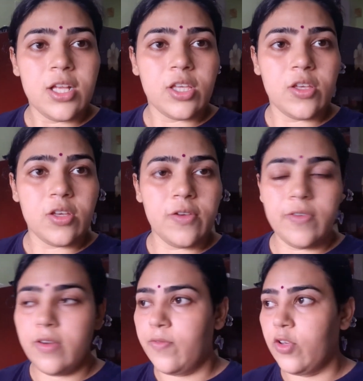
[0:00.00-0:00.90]
क्योंकि
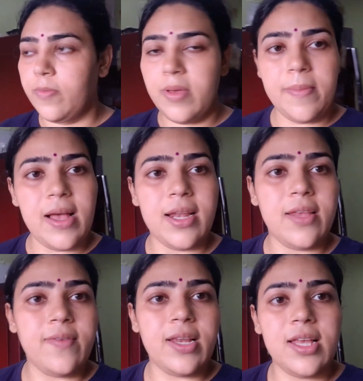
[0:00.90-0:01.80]
फिर अभी भी अब आने
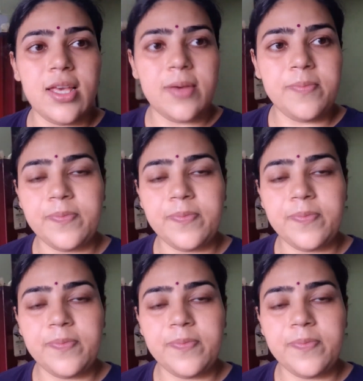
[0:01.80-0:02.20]
वाला है